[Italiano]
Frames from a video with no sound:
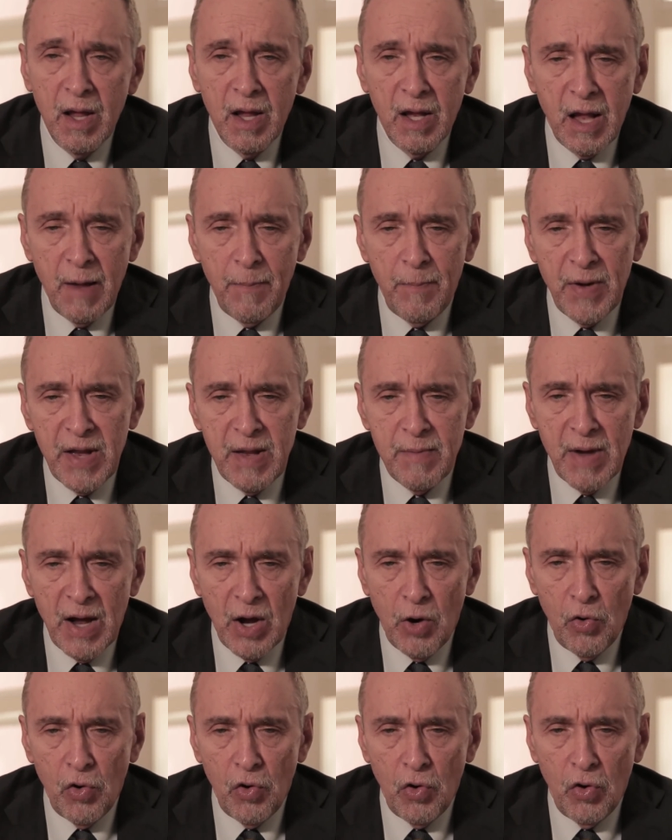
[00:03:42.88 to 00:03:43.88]
che
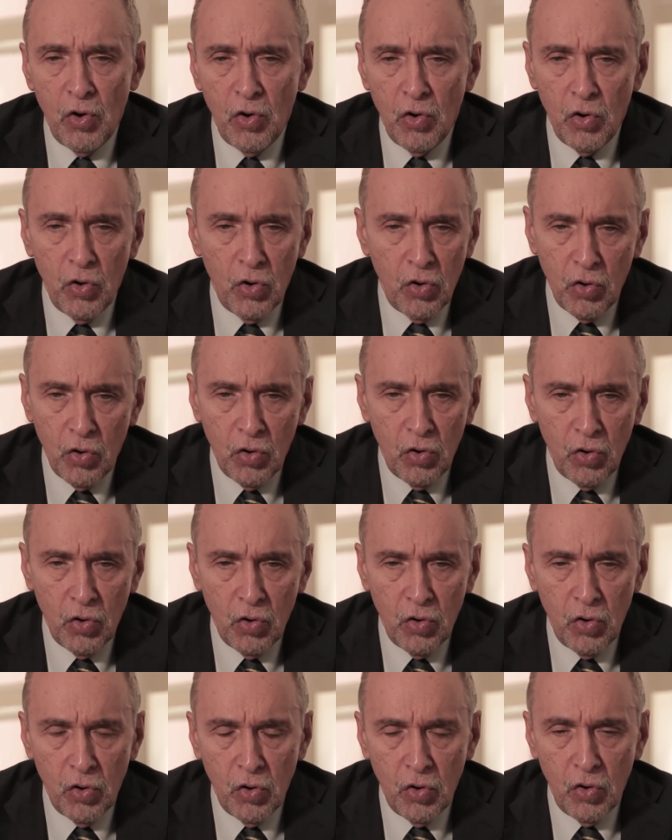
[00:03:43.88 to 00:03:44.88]
prima ho,
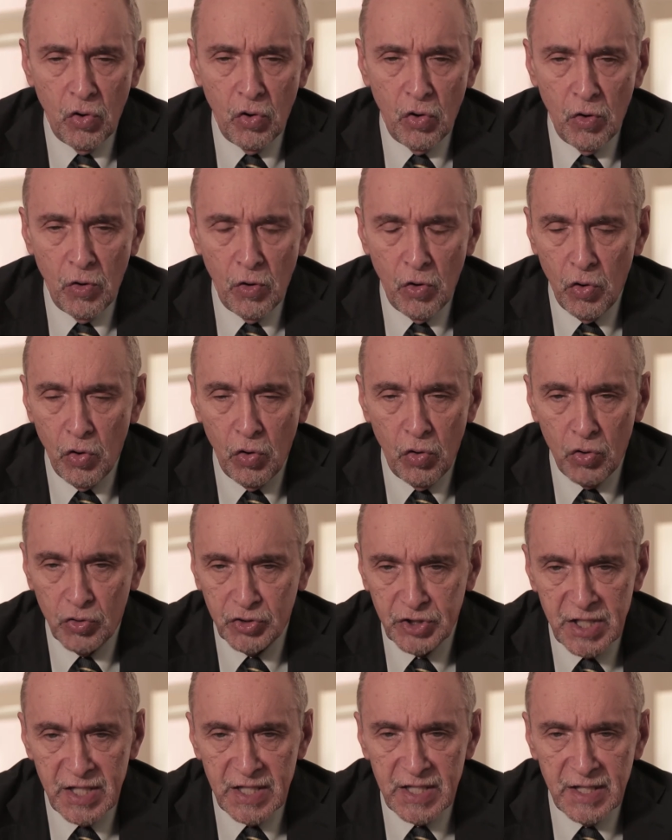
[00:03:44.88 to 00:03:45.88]
ho, ho, ho
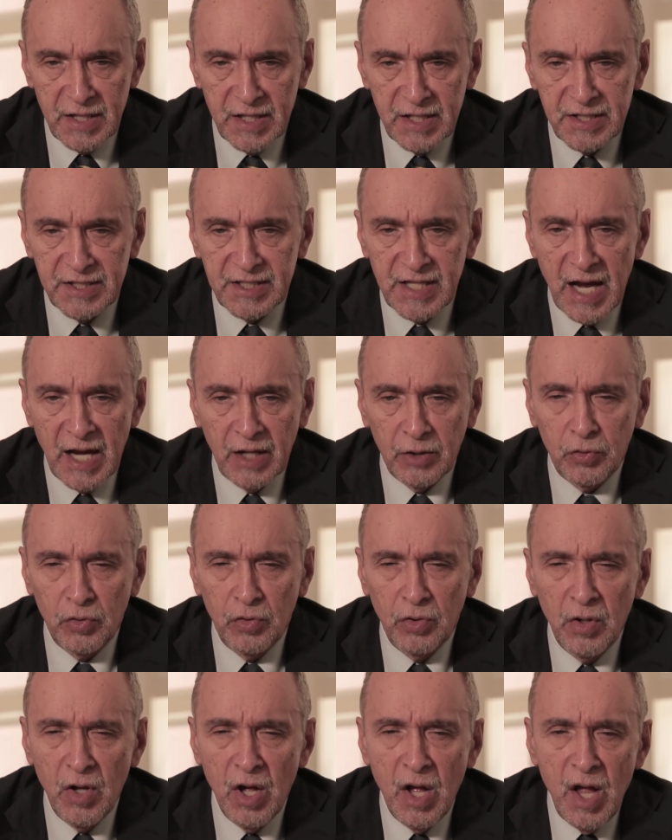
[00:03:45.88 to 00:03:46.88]
sintetizzato
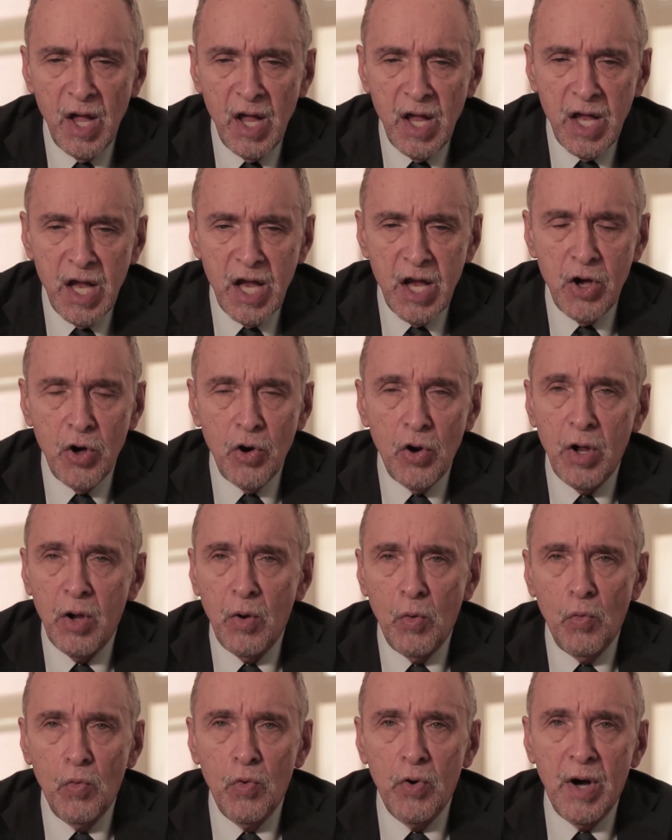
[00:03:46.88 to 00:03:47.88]
utilizzato in
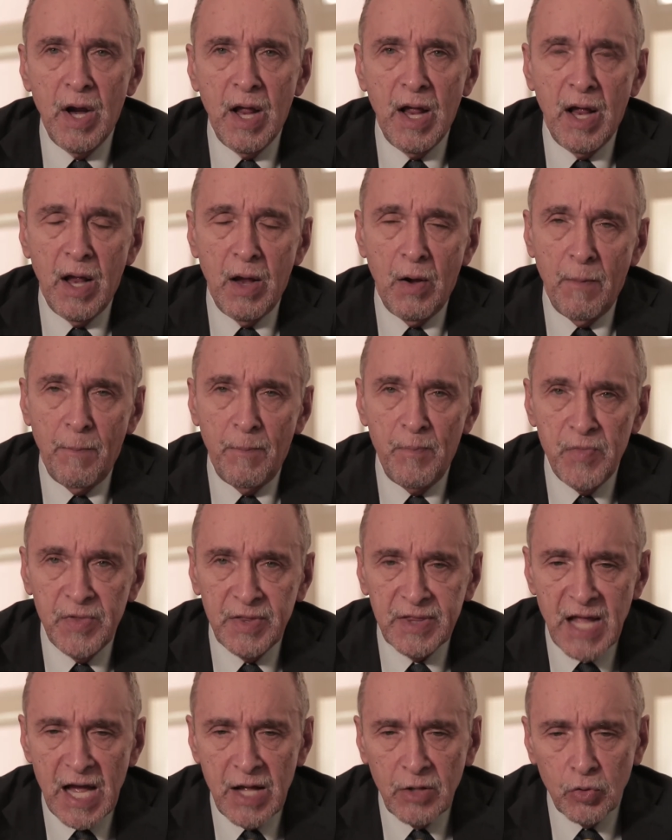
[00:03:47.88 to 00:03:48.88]
un,
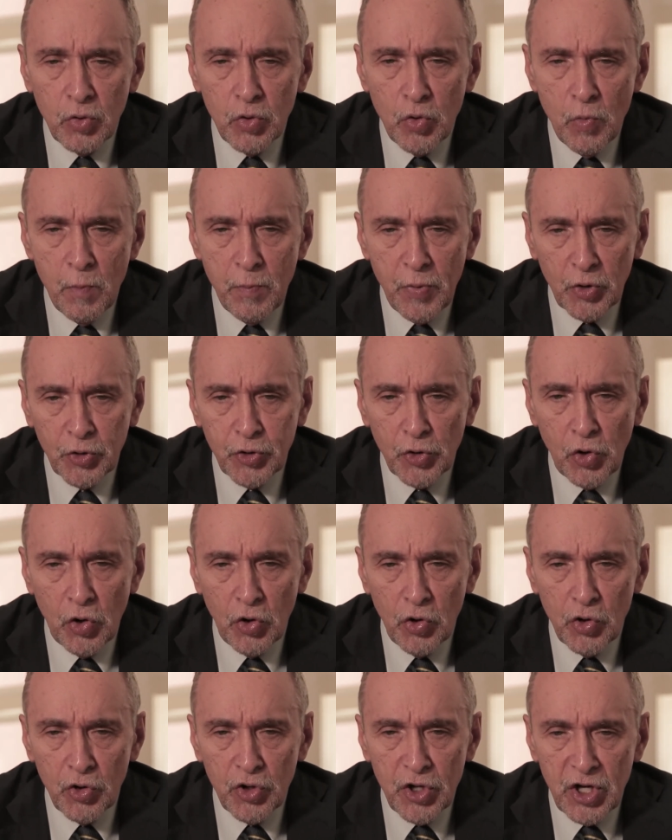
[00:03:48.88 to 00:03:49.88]
intanto in un
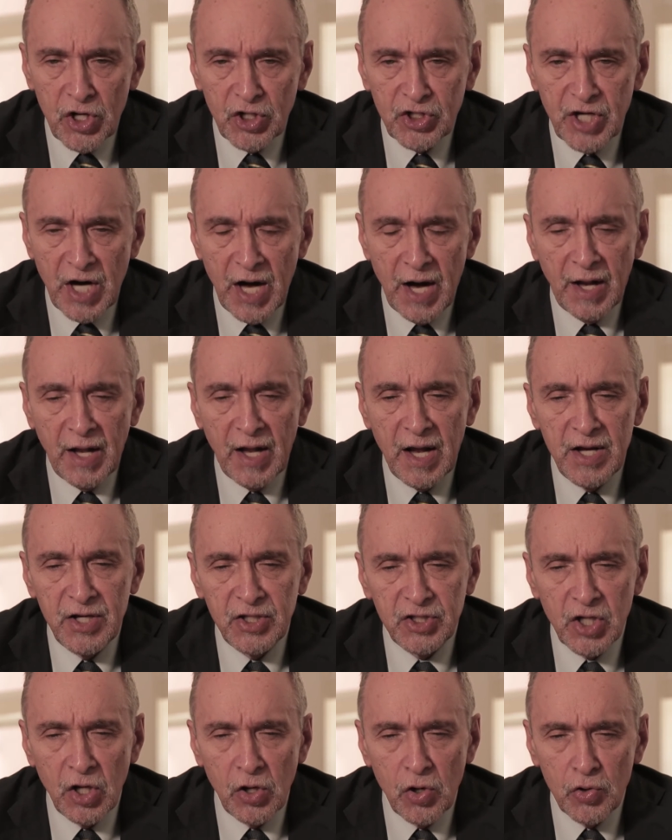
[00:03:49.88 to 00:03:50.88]
protocollo di ricerca,
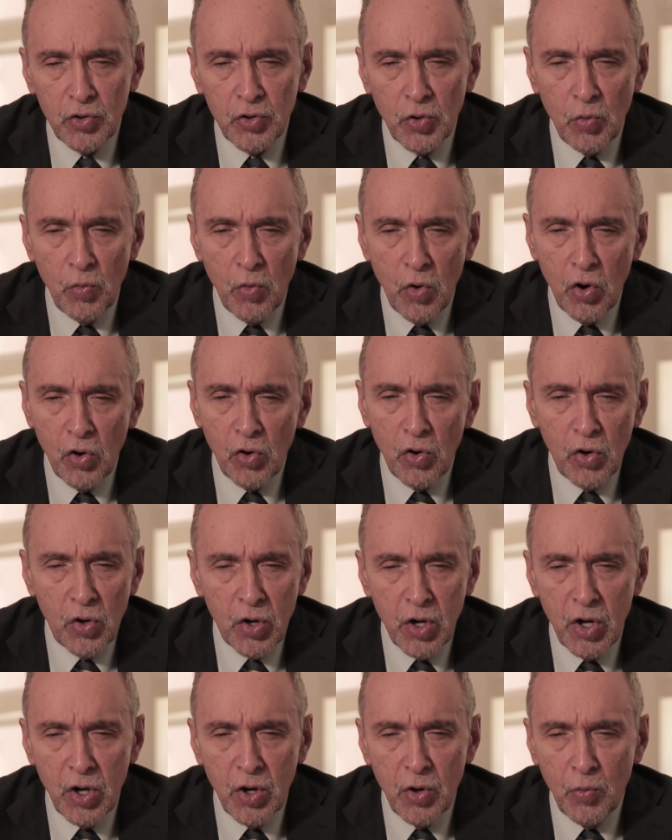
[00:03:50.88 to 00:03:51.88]
in secondo luogo
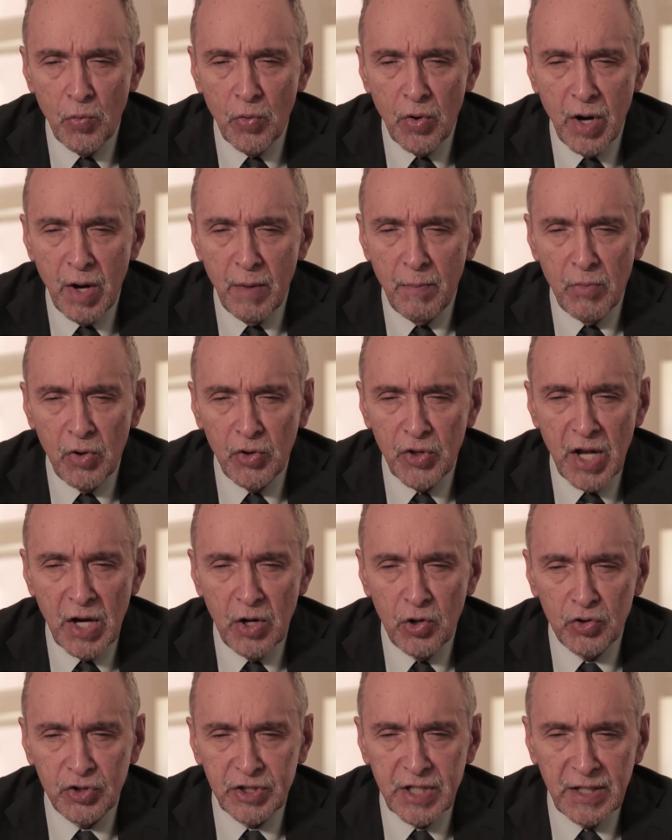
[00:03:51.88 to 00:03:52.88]
in un
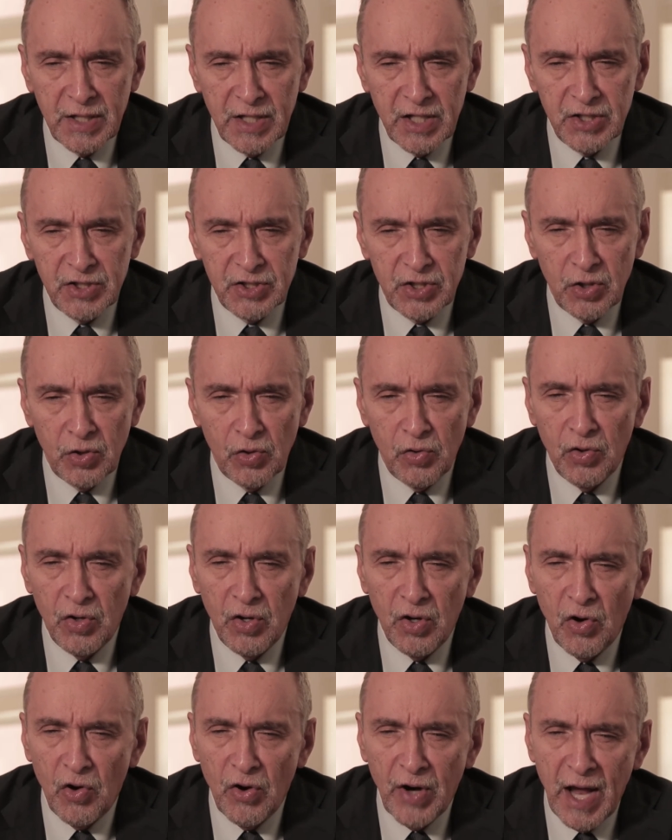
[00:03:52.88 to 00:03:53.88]
modello statistico.
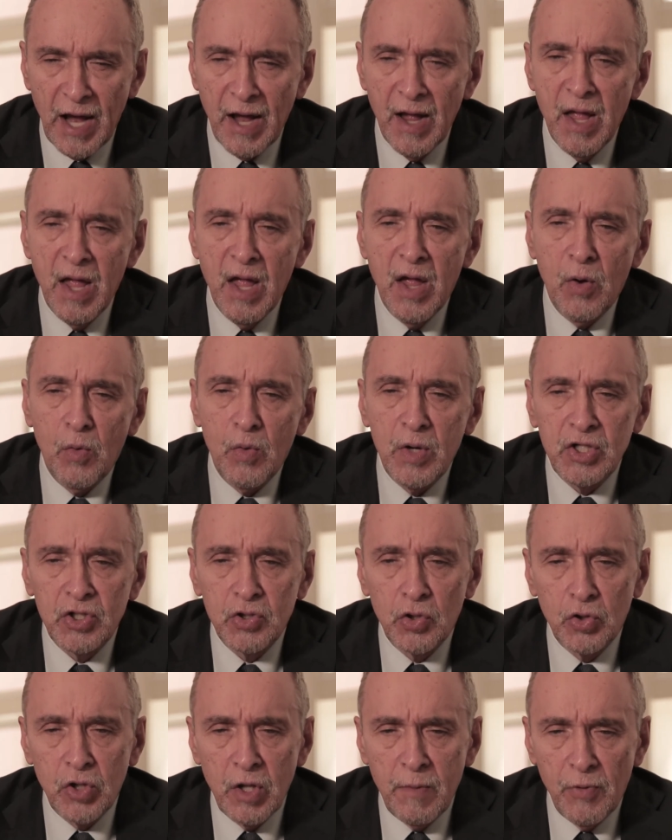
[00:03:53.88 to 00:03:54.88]
Ora,
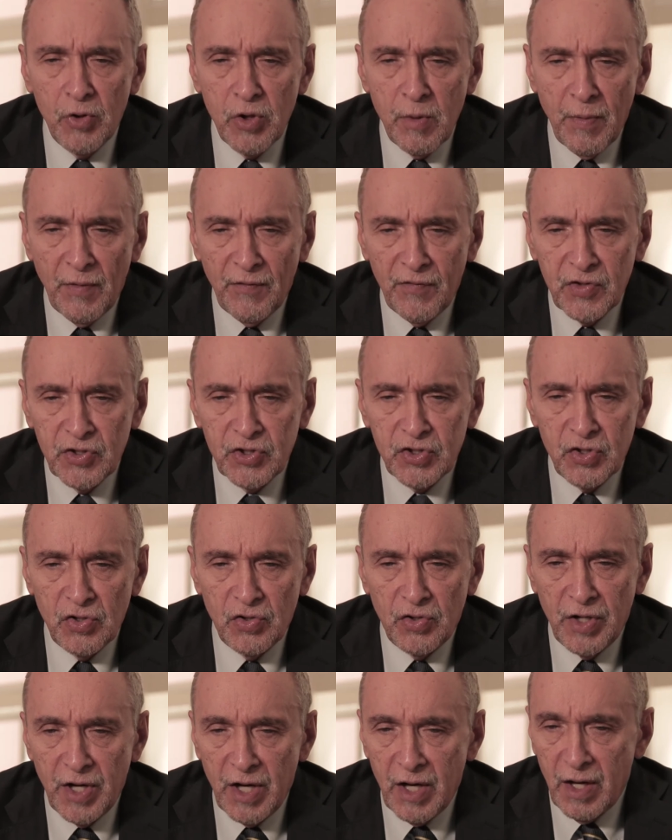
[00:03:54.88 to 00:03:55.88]
questo tipo di
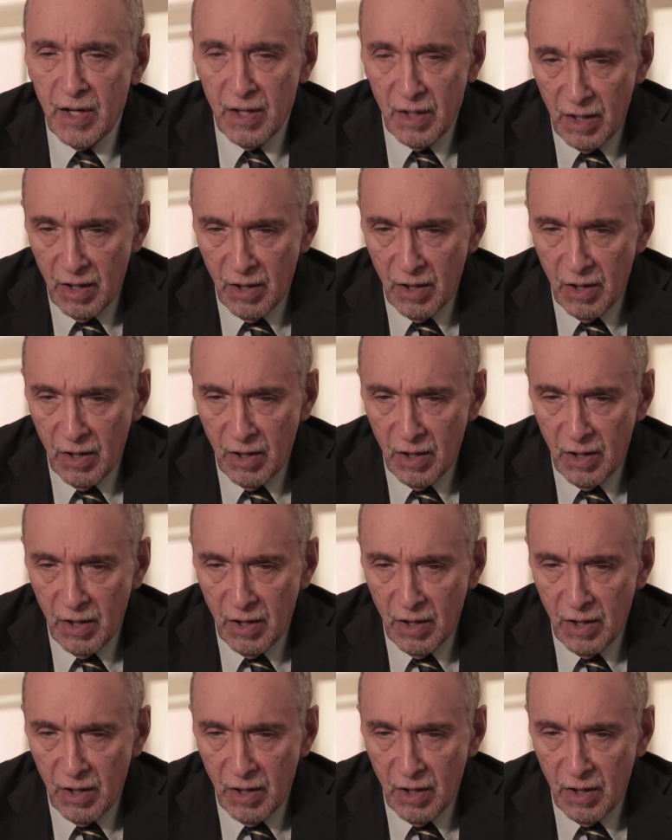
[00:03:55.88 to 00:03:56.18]
professione,